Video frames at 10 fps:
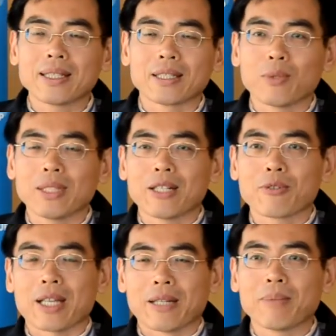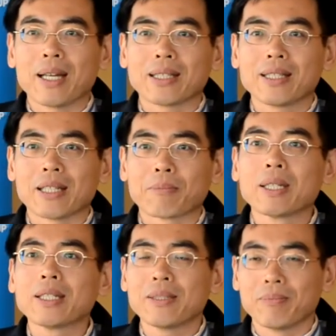ถ้าเกิดว่าเราสามารถที่
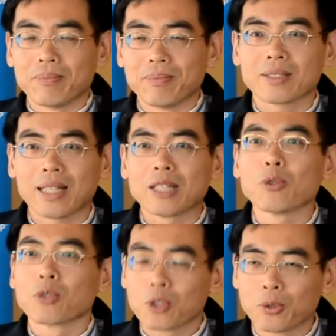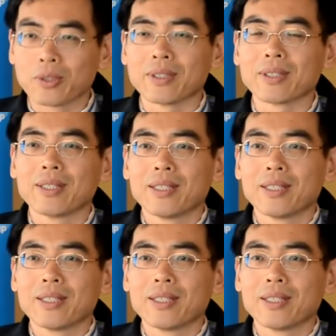จะเพิ่มการลงทุน